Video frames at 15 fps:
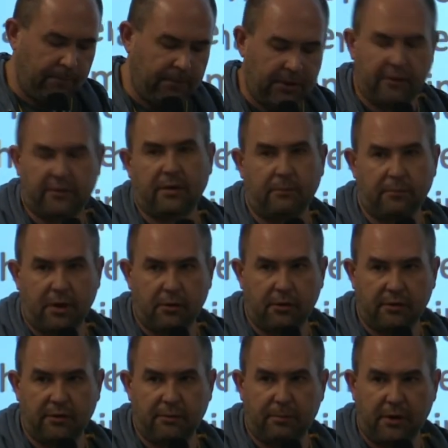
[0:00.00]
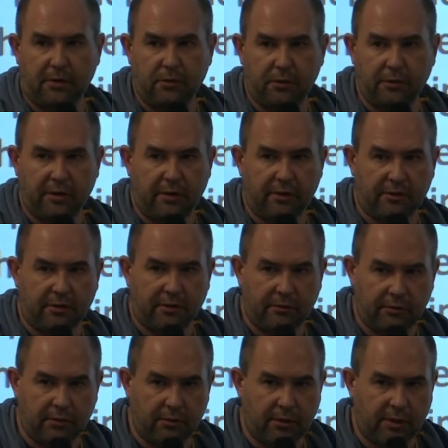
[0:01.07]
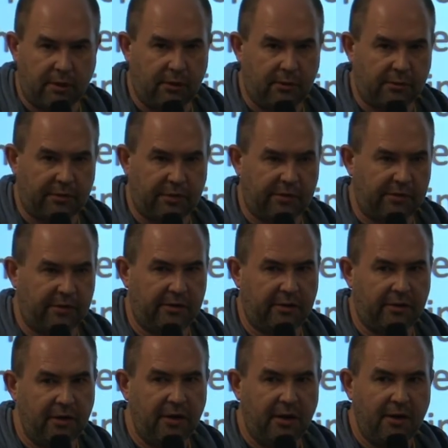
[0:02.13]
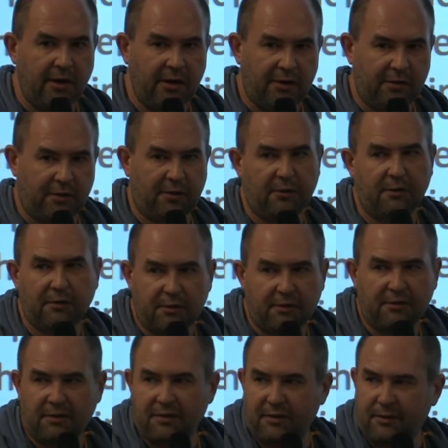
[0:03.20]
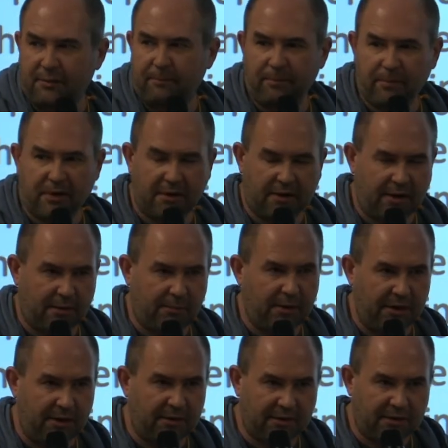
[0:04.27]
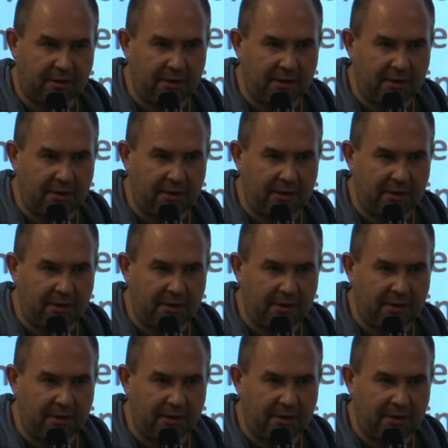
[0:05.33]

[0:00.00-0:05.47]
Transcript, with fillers: если там находятся продукты, которые вы украли у соседей. Но э, как бы если,